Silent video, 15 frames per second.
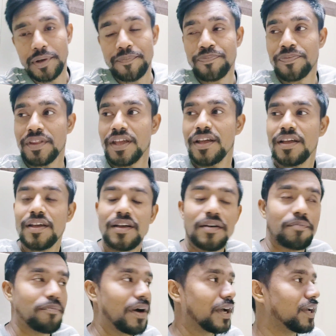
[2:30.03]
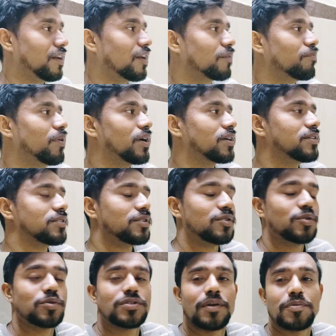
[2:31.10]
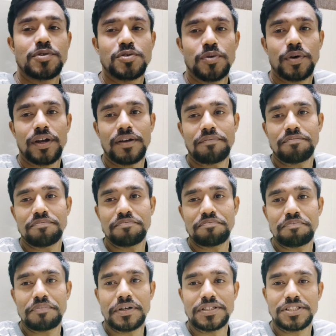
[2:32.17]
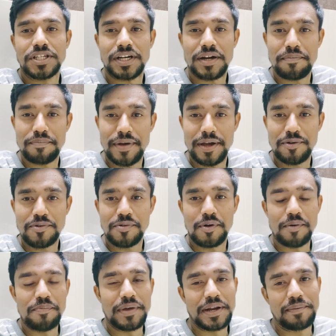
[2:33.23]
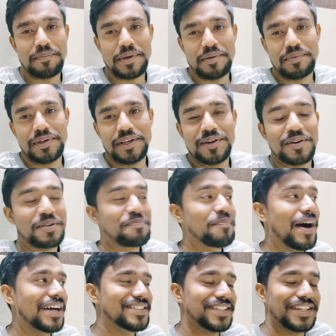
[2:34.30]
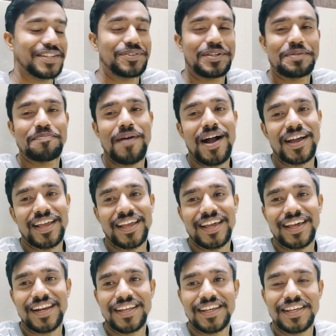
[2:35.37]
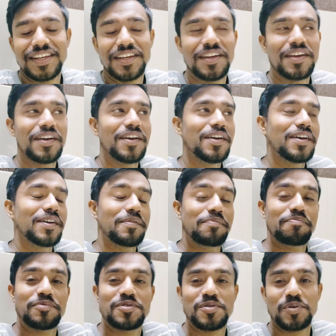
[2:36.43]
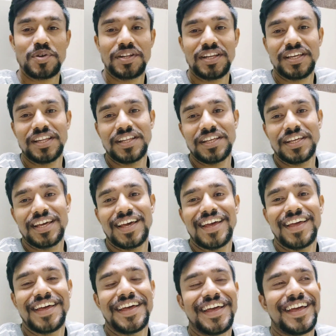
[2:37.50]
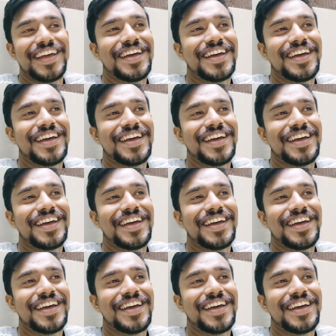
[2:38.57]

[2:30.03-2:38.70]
पे बाकी लगभग तो सभी सो गए बस जगह मैं हूँ और मेरा बेबी और माँ जगी हुई माँ के कह रही कि सो ही नहीं रही है